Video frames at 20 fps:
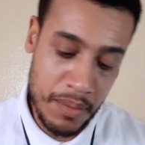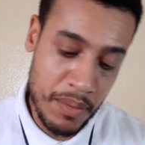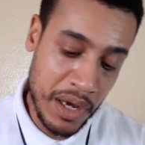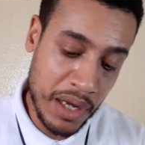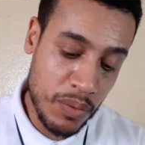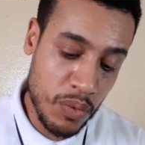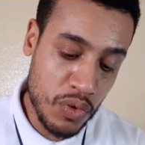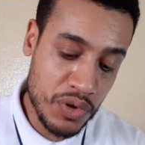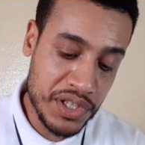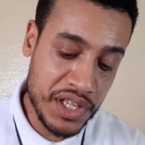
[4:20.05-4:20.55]
مع
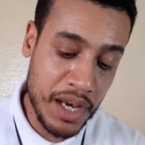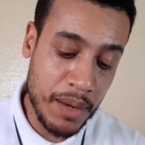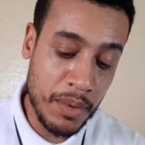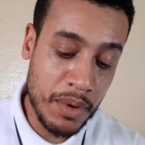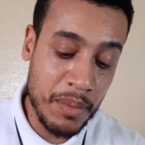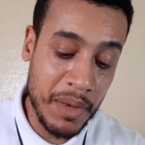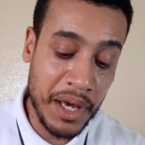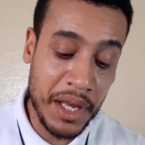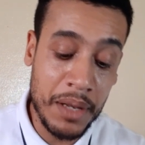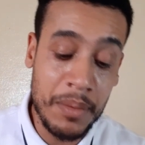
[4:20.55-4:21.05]
المنتخب
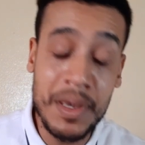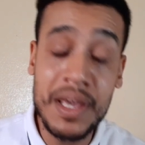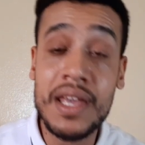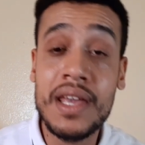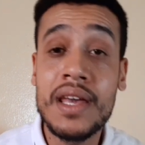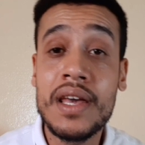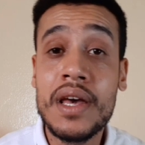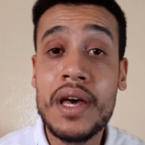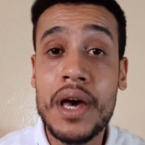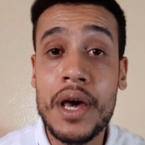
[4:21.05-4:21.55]

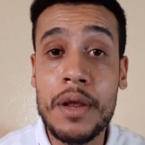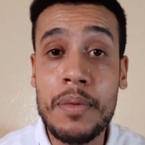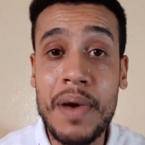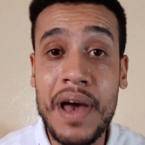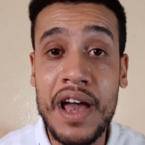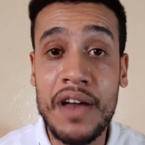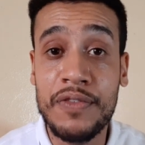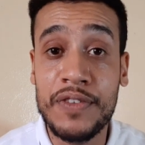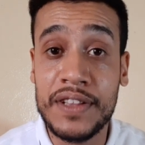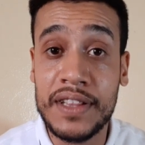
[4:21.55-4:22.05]
المغربي
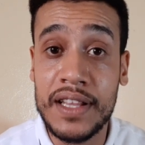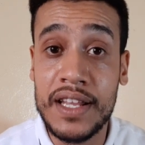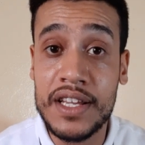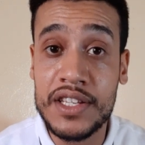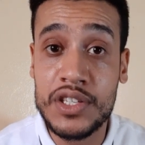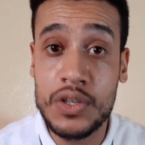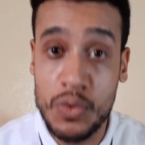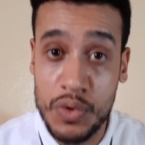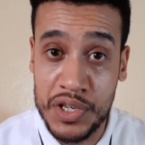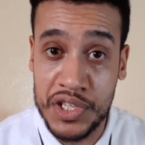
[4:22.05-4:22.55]
ربح في
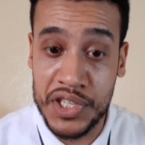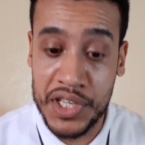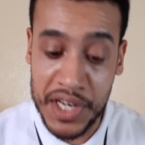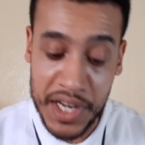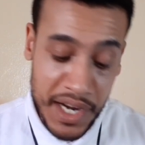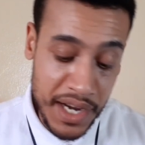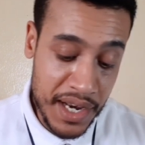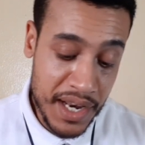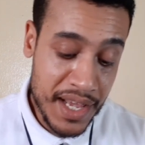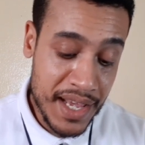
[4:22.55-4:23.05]

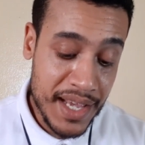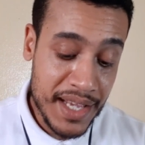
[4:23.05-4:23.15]
23